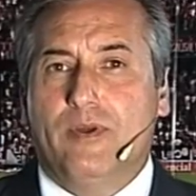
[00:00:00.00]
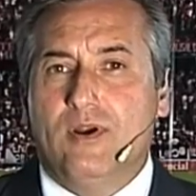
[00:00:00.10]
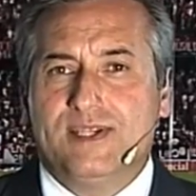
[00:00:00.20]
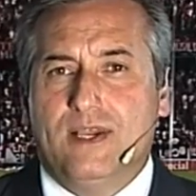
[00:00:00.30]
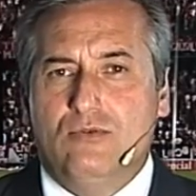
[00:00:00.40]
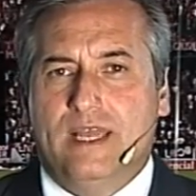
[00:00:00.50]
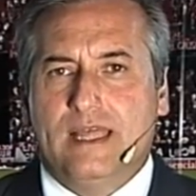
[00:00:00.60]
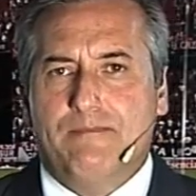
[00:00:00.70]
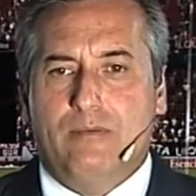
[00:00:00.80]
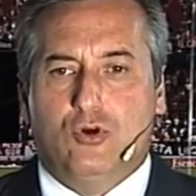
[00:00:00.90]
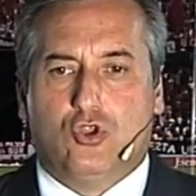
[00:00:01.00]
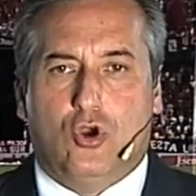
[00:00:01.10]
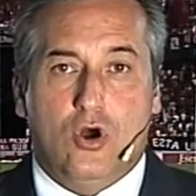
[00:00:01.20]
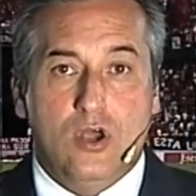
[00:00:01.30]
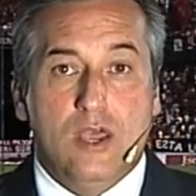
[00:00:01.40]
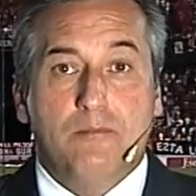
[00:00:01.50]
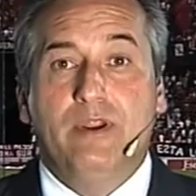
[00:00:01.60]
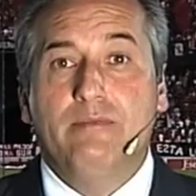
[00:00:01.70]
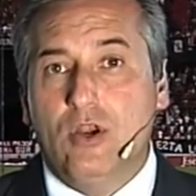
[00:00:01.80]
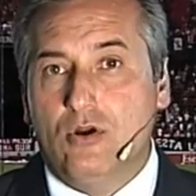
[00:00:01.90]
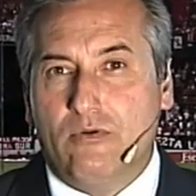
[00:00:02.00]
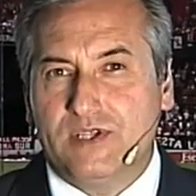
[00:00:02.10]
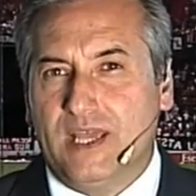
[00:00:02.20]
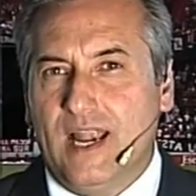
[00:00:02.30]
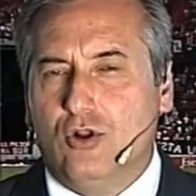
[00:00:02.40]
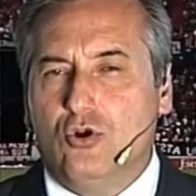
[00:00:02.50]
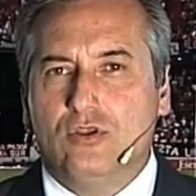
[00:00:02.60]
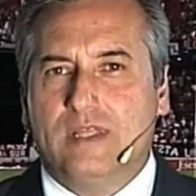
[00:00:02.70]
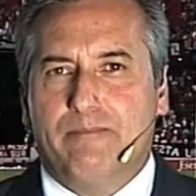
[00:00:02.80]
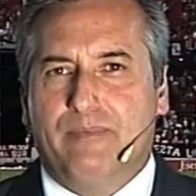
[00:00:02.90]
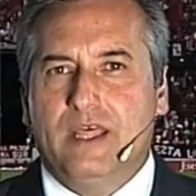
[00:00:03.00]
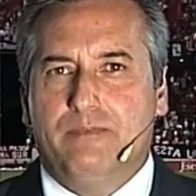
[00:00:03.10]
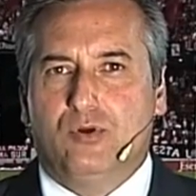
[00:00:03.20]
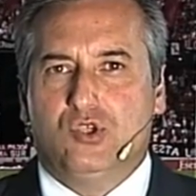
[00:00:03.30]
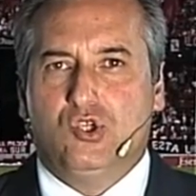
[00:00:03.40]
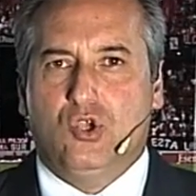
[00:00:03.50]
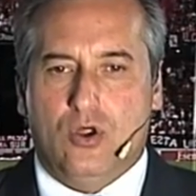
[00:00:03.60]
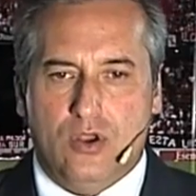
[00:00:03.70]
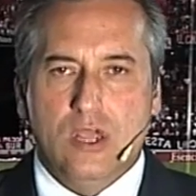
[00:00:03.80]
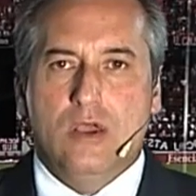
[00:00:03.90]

Pero la segunda etapa mostró, primero en Arsenal con otra predisposición,